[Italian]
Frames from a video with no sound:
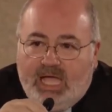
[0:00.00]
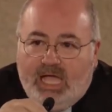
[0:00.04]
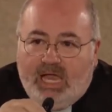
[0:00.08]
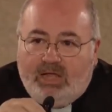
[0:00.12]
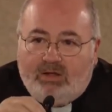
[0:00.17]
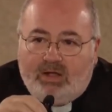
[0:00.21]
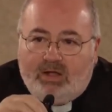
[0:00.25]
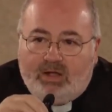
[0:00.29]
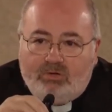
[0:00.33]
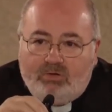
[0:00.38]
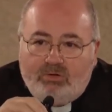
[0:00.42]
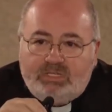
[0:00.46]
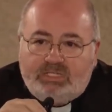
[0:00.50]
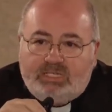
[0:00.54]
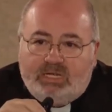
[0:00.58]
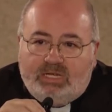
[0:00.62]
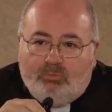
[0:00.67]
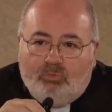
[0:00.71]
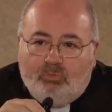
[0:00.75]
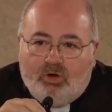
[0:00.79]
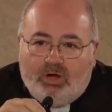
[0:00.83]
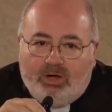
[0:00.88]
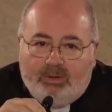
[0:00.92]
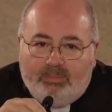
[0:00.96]
Allora noi
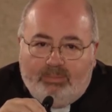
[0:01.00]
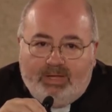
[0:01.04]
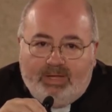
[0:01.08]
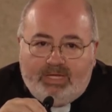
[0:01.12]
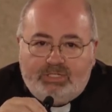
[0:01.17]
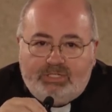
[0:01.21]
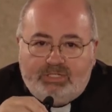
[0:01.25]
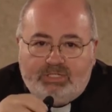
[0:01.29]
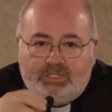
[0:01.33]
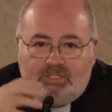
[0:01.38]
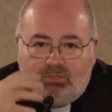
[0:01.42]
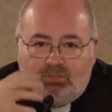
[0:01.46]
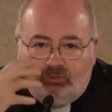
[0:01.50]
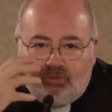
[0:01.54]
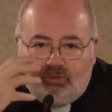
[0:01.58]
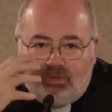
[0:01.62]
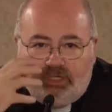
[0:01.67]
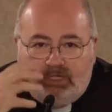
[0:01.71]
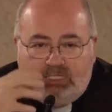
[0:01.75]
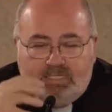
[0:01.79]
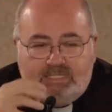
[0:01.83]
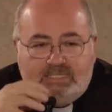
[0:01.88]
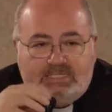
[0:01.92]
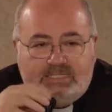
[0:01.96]
siamo capaci di
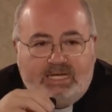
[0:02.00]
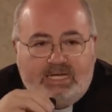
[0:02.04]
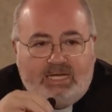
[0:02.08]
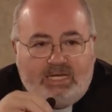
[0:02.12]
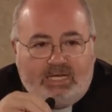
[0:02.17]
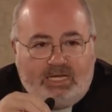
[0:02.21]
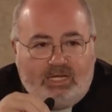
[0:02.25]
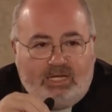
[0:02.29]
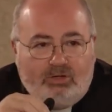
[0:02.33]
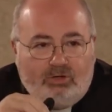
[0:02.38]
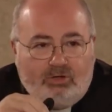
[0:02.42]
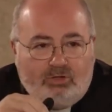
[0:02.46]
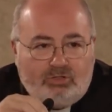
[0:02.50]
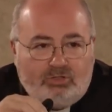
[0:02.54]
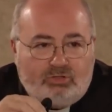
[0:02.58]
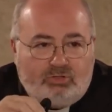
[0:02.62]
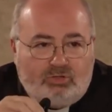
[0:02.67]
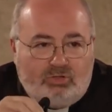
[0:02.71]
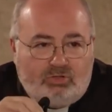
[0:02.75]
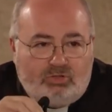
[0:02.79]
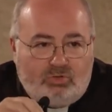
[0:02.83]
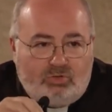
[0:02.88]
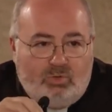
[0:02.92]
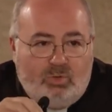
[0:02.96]
utilizzare il
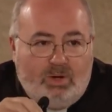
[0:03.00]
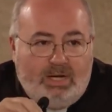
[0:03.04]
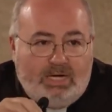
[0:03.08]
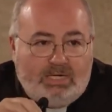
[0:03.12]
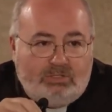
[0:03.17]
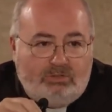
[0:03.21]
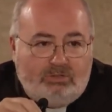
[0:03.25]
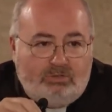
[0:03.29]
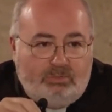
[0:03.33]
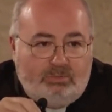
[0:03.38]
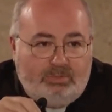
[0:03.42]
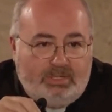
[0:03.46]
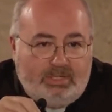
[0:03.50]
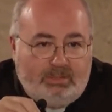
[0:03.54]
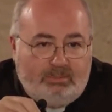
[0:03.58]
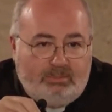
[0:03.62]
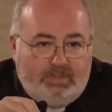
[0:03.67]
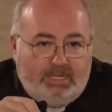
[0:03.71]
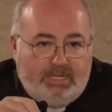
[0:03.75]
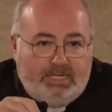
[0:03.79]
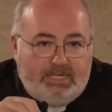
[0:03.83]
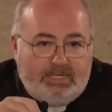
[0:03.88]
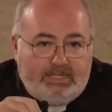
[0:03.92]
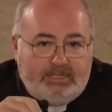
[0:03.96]
nostro sguardo per
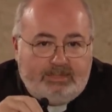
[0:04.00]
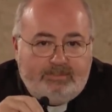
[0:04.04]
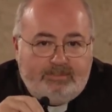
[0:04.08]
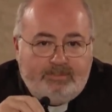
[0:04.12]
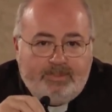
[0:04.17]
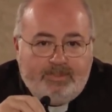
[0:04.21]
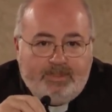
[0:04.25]
amare?